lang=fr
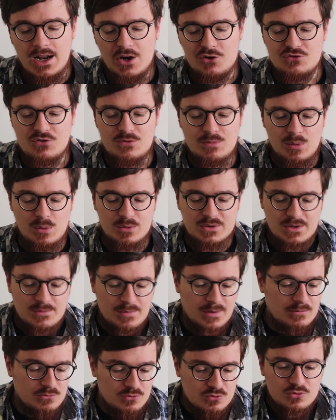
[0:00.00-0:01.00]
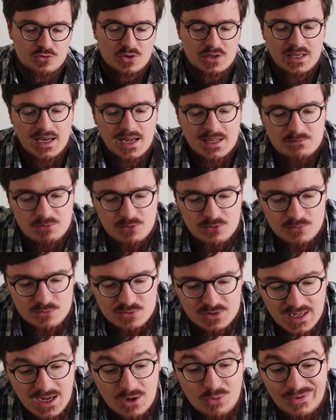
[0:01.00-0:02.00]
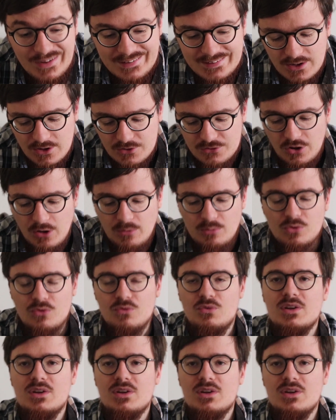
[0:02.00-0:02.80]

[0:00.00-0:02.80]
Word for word: Alors je vais vous montrer une carte pour vous montrer à quoi ça ressemble,